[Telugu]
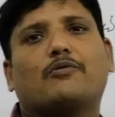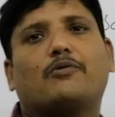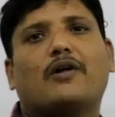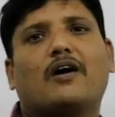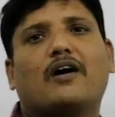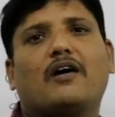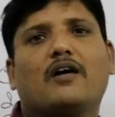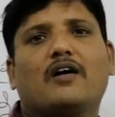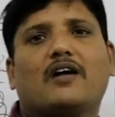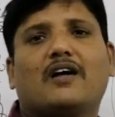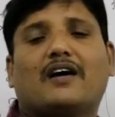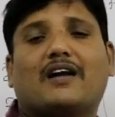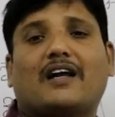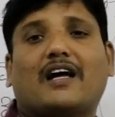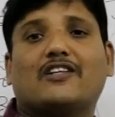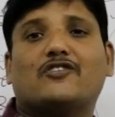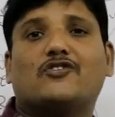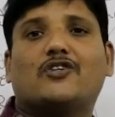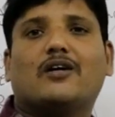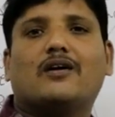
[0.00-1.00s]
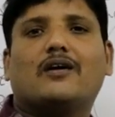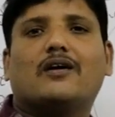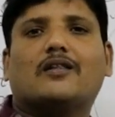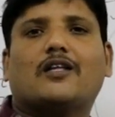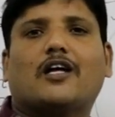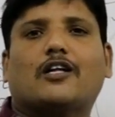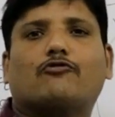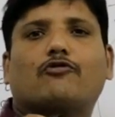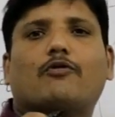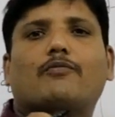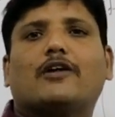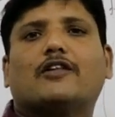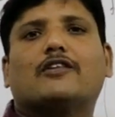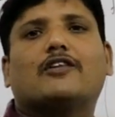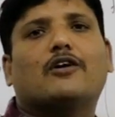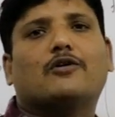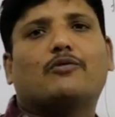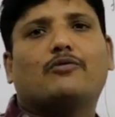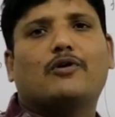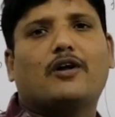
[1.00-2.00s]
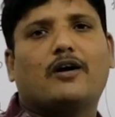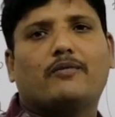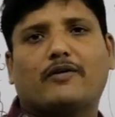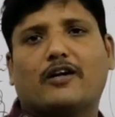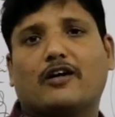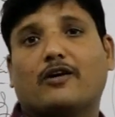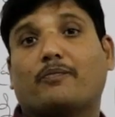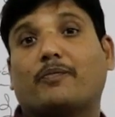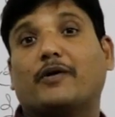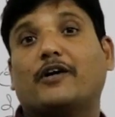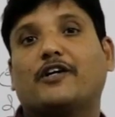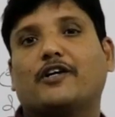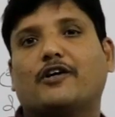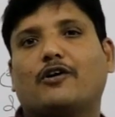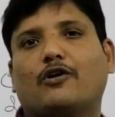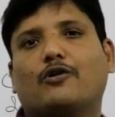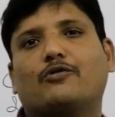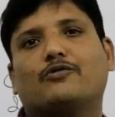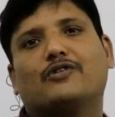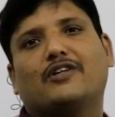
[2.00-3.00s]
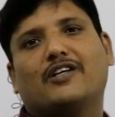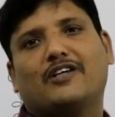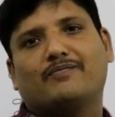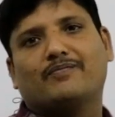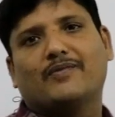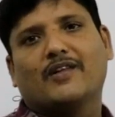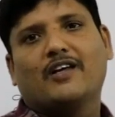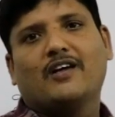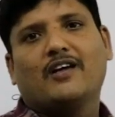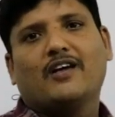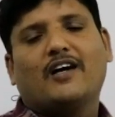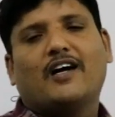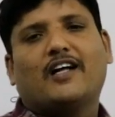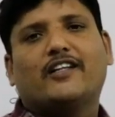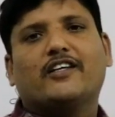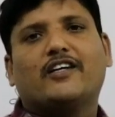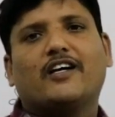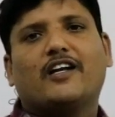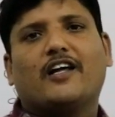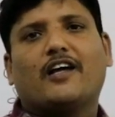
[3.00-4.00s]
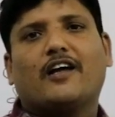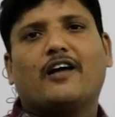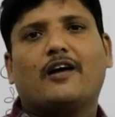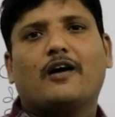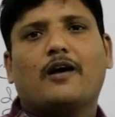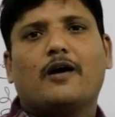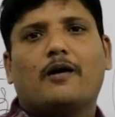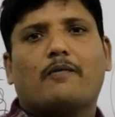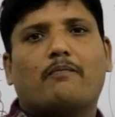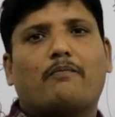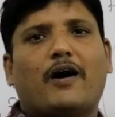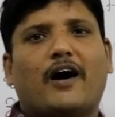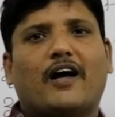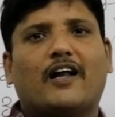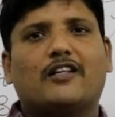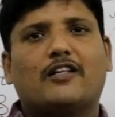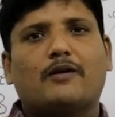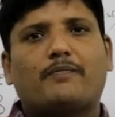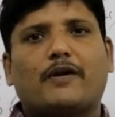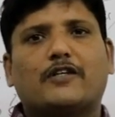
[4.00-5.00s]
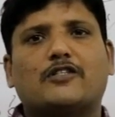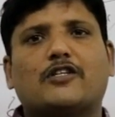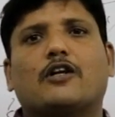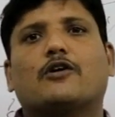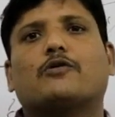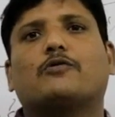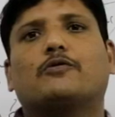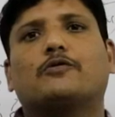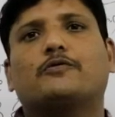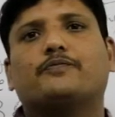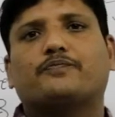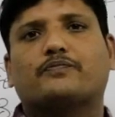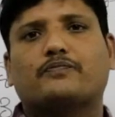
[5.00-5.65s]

కూడా రాజ్యాంగ తత్వం అంతా కూడా మనకు పీఠికలో ఉంది అందుకనే భారత ప్రజలకు